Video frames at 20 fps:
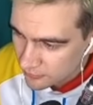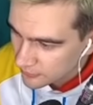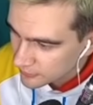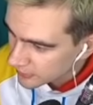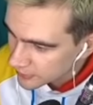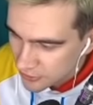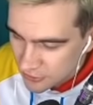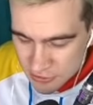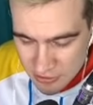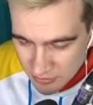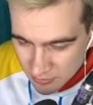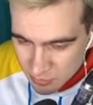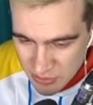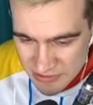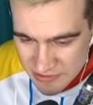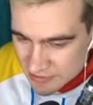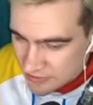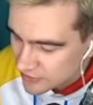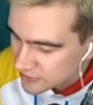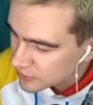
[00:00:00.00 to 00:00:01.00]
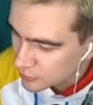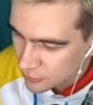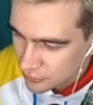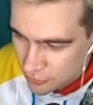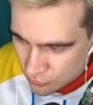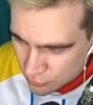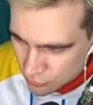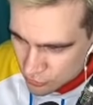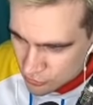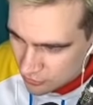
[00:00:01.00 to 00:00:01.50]
Конечно, пиздить ее
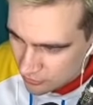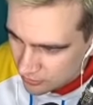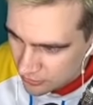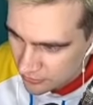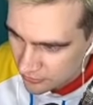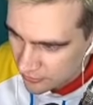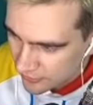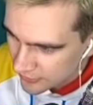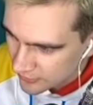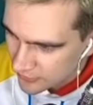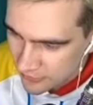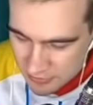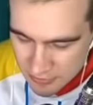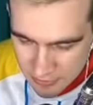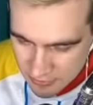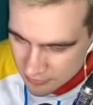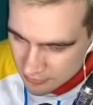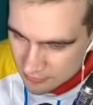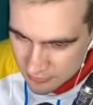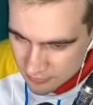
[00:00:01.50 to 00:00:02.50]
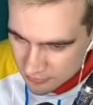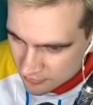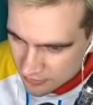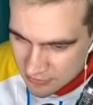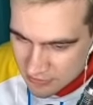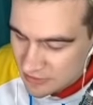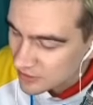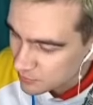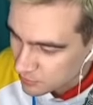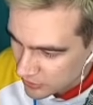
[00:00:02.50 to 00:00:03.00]
не нужно Привет, было, это,
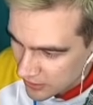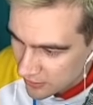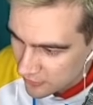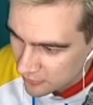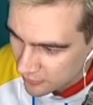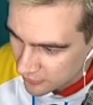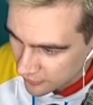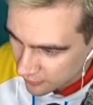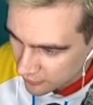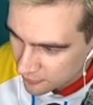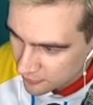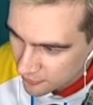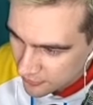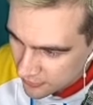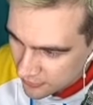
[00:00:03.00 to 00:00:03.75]
это неправильно.